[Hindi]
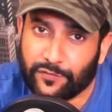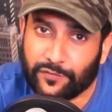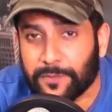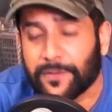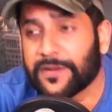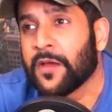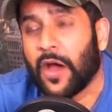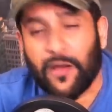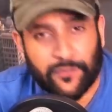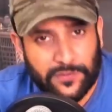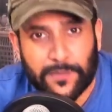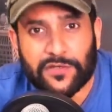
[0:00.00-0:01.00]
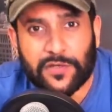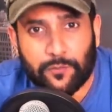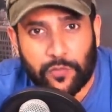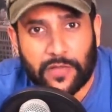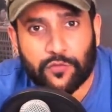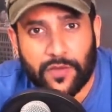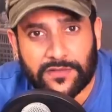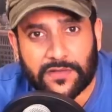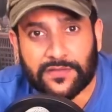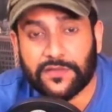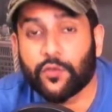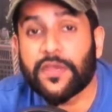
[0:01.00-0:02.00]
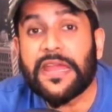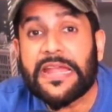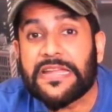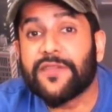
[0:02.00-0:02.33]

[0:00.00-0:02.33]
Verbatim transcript: बी रिपीटेड आफ्टर स्पेशली बुला दूंगा सक्सेस जो कि